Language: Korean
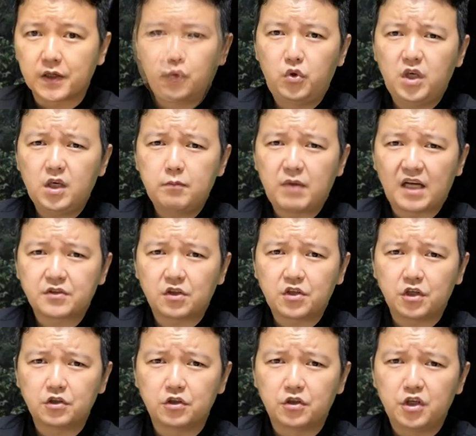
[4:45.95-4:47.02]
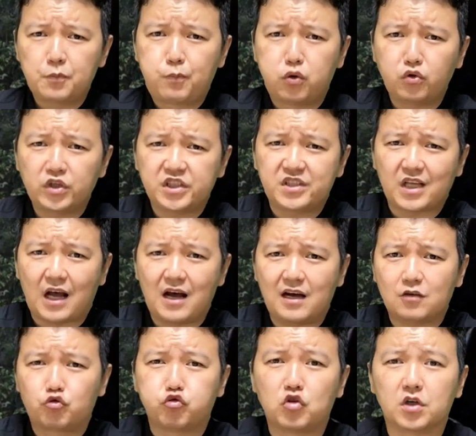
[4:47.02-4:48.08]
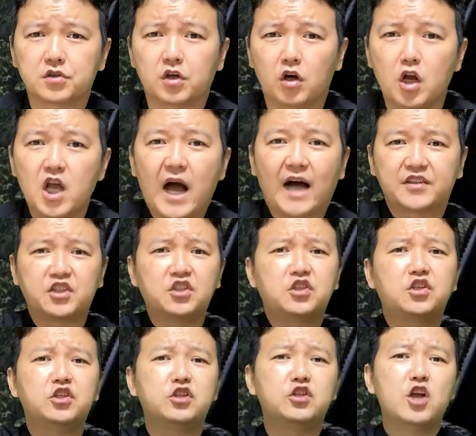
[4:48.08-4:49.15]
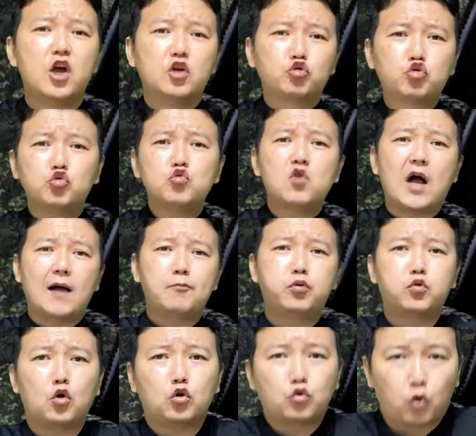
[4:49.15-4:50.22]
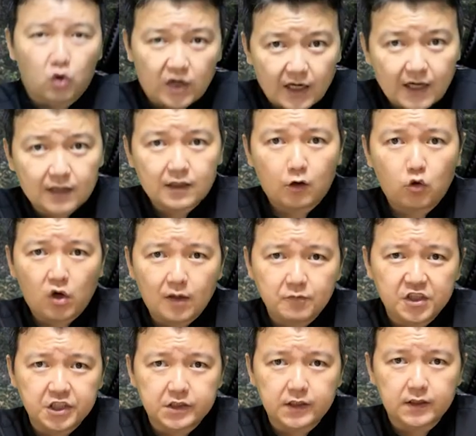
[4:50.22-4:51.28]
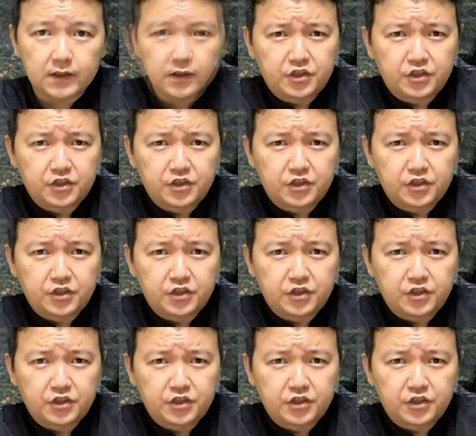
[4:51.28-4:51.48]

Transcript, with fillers: 위 마적 때는 이 풀이 싹 죽어서 아지트인 중안풀로 돌아갔다고 합니다.